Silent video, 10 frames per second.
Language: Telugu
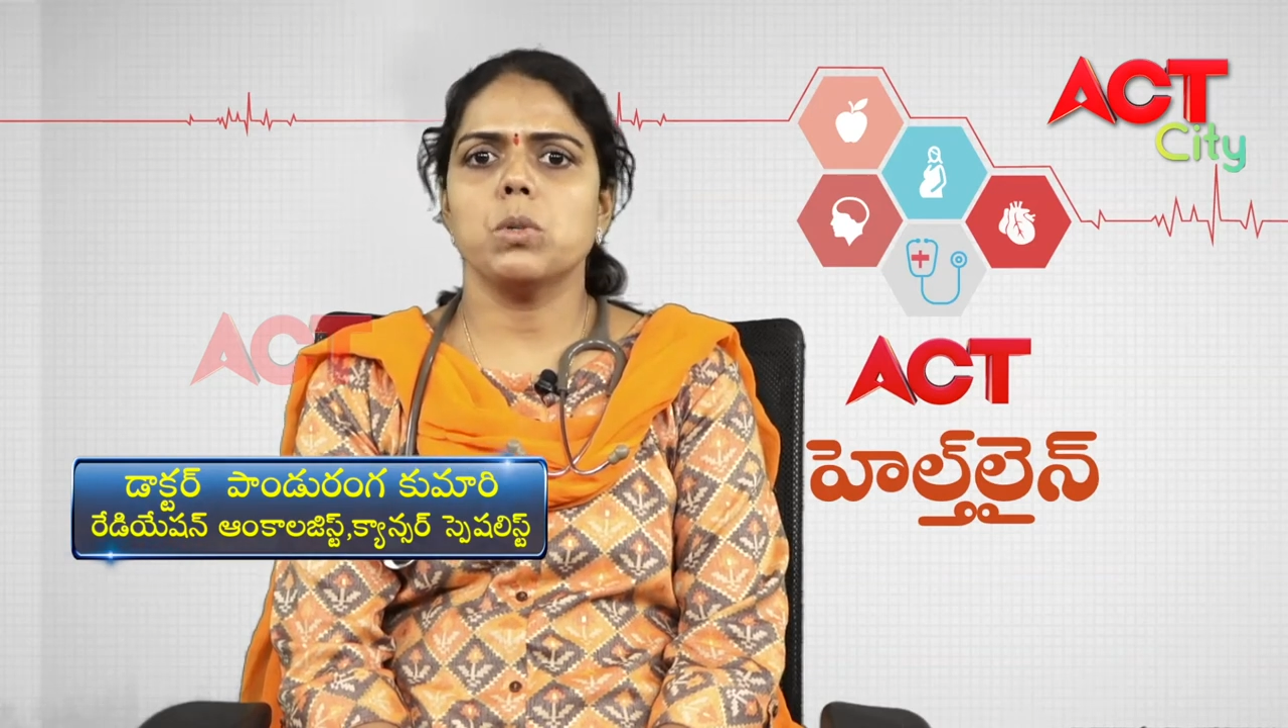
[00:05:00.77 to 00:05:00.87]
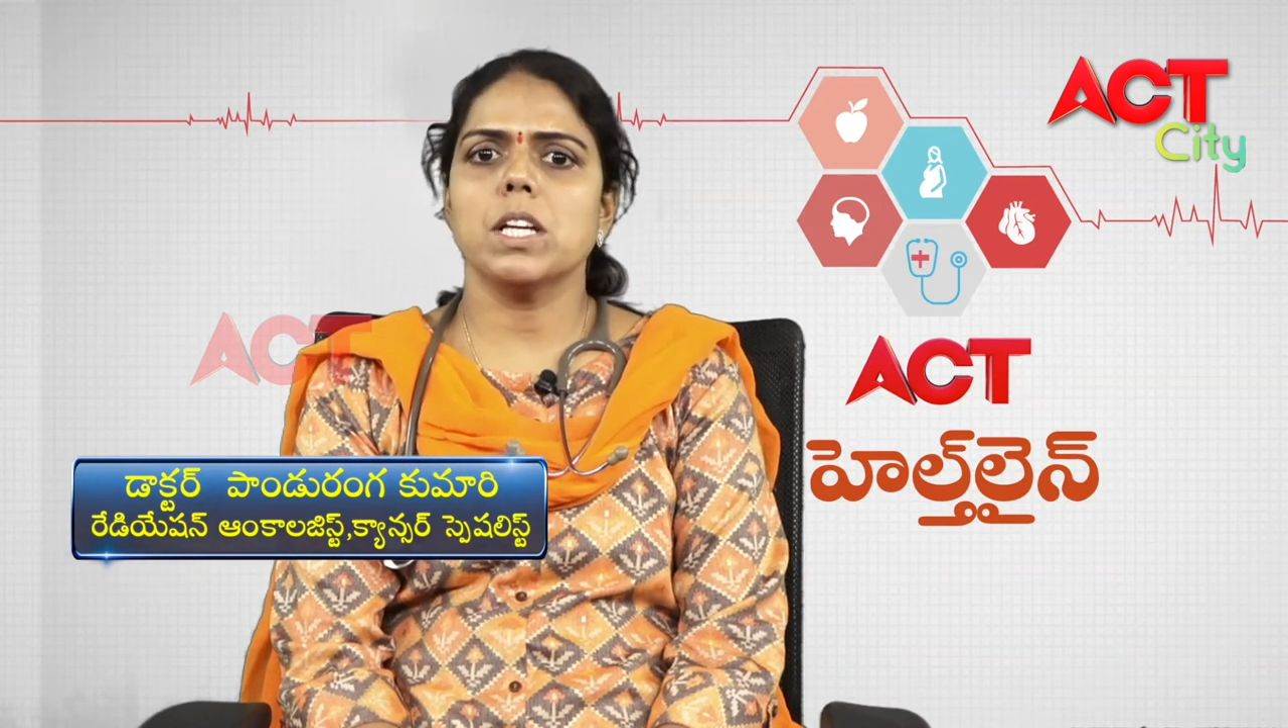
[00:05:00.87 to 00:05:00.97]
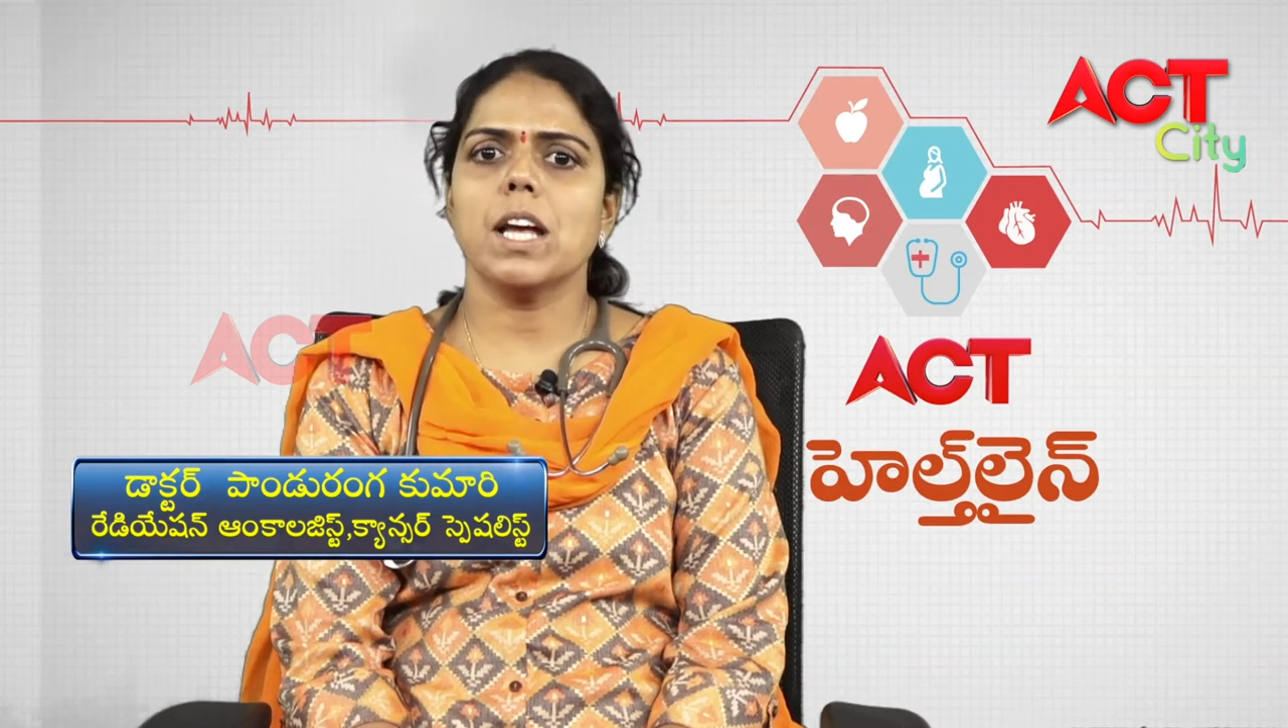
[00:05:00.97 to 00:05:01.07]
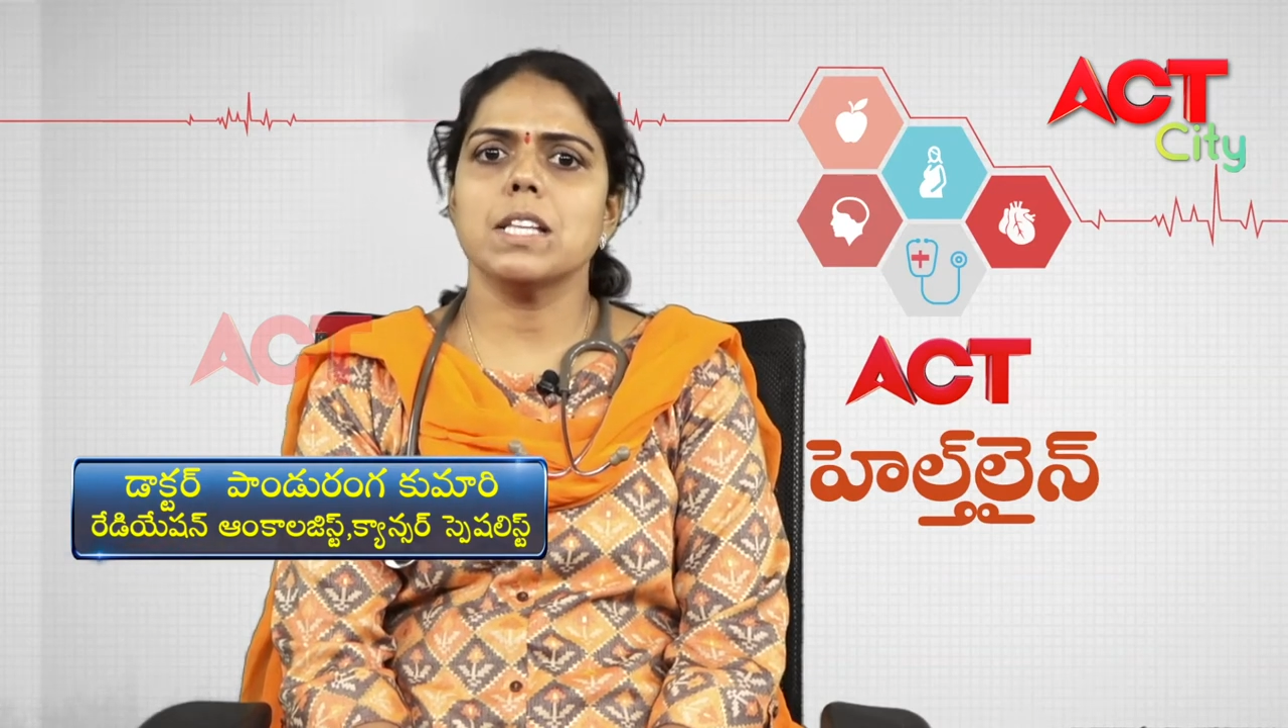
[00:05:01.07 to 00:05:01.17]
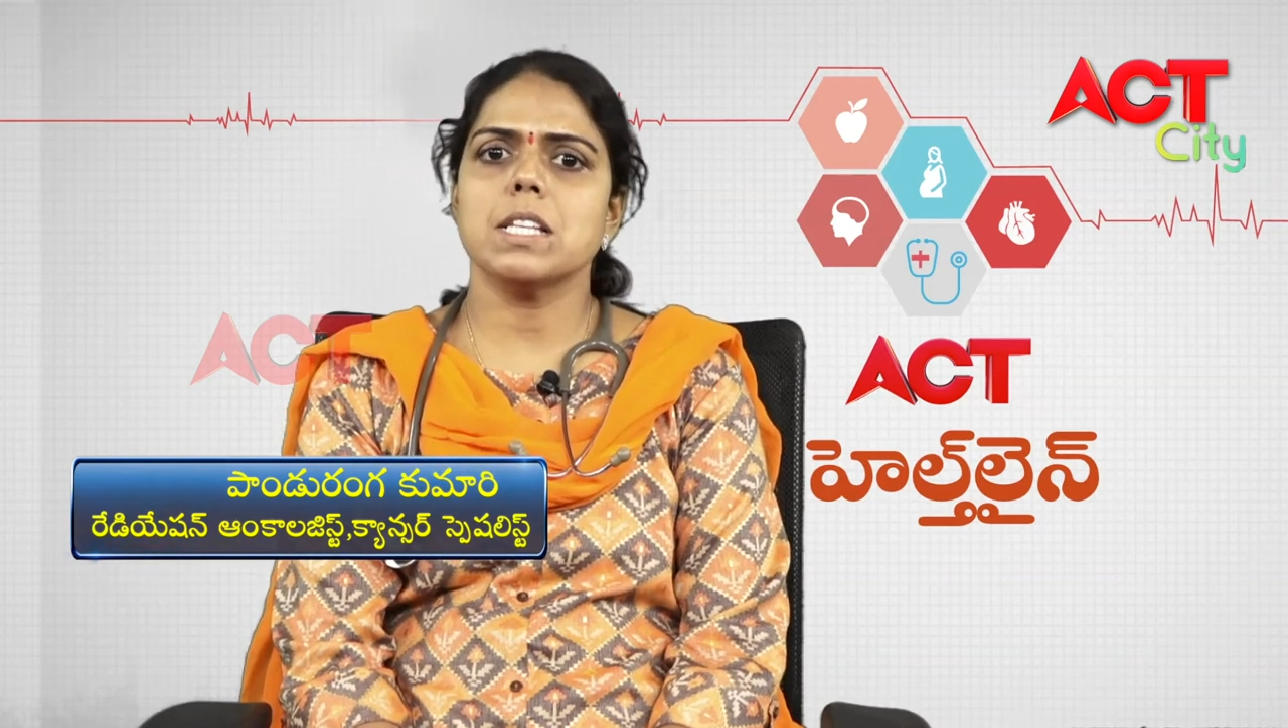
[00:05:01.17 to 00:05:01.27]

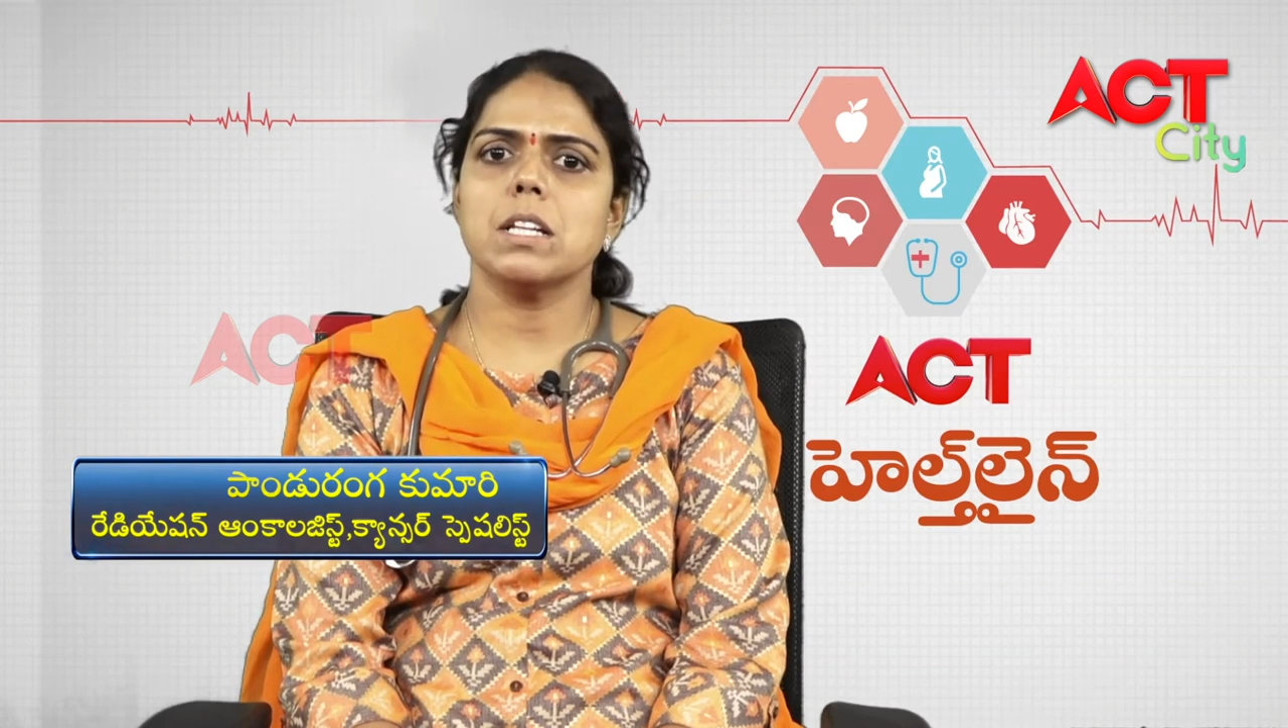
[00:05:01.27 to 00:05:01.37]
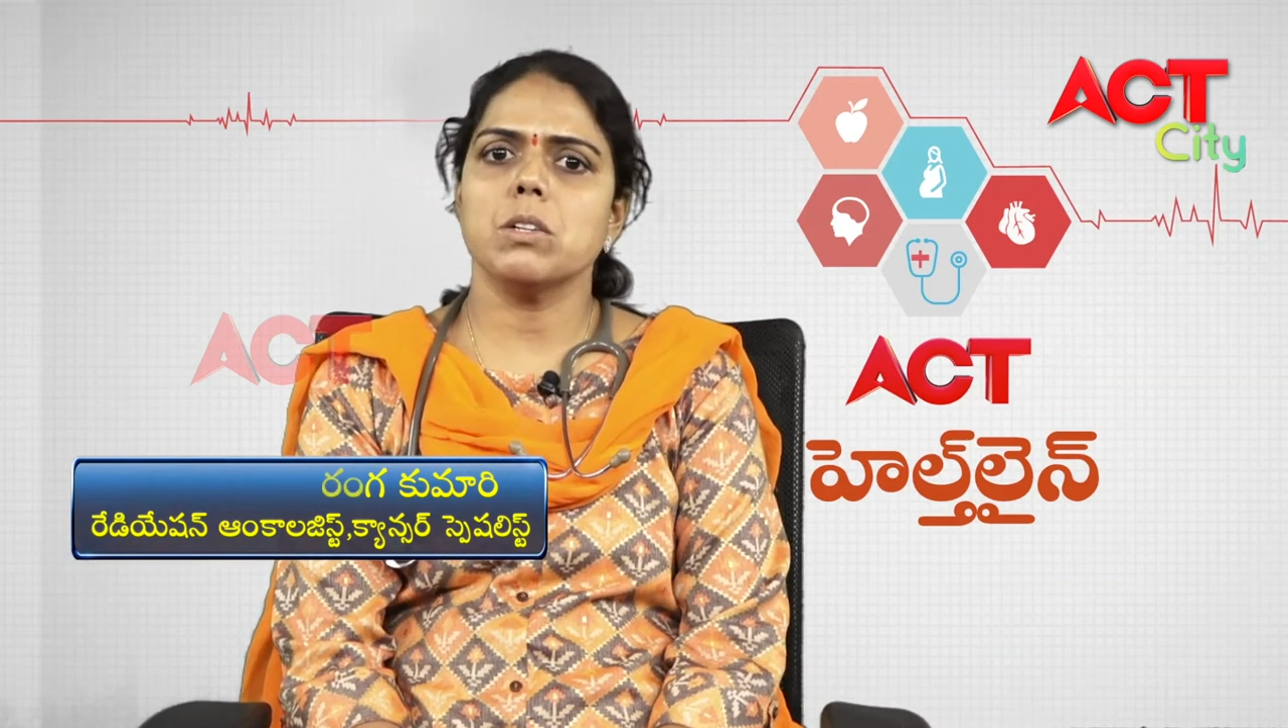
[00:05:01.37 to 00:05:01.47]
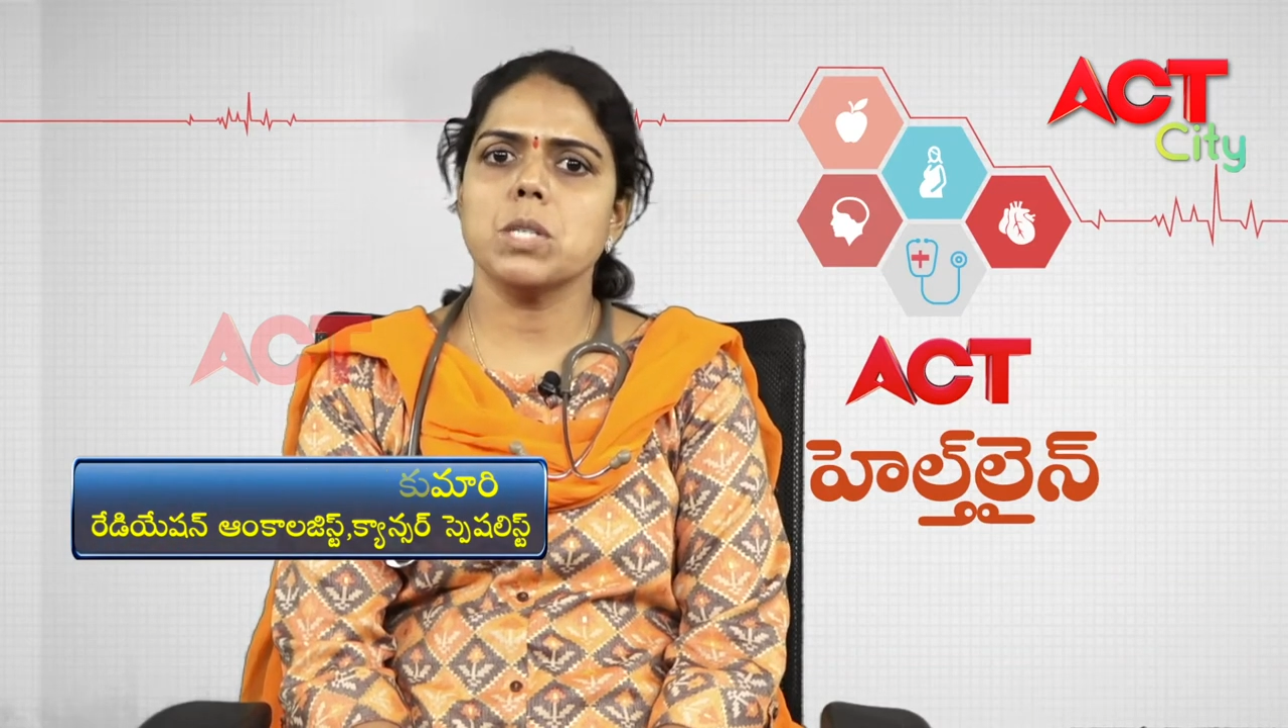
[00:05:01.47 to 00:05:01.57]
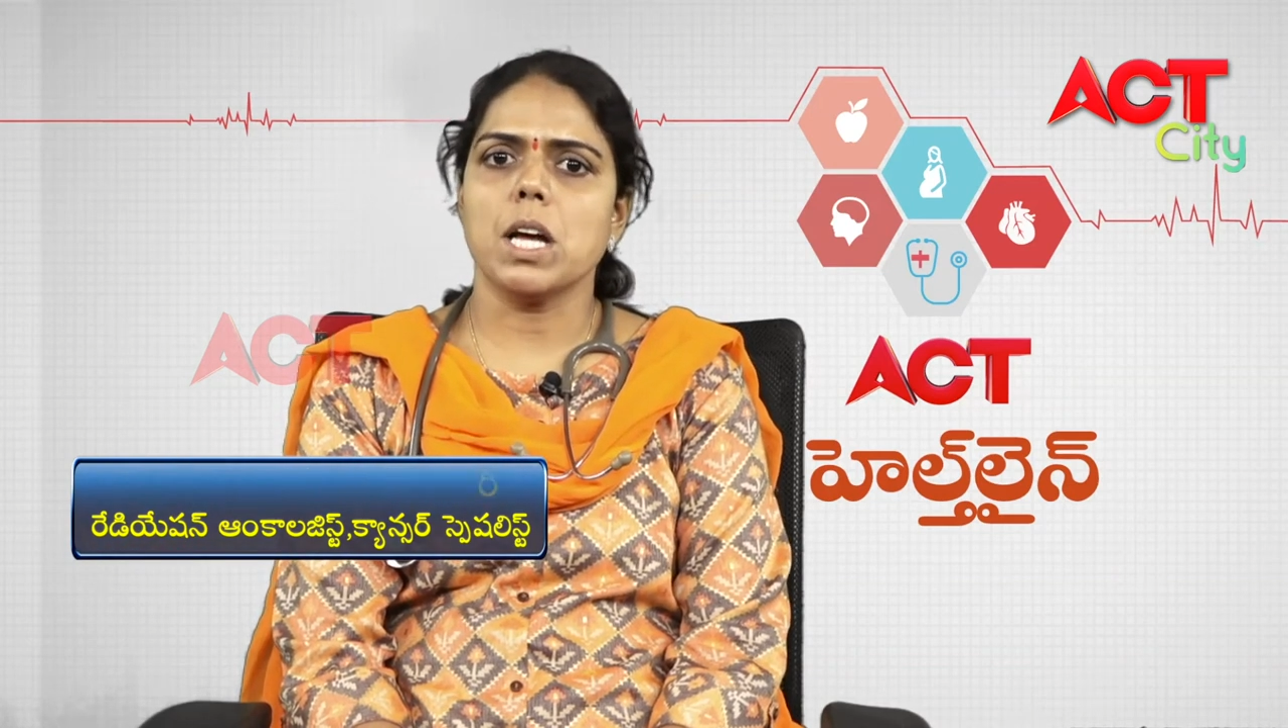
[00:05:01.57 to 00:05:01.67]
నోటి క్యాన్సర్లు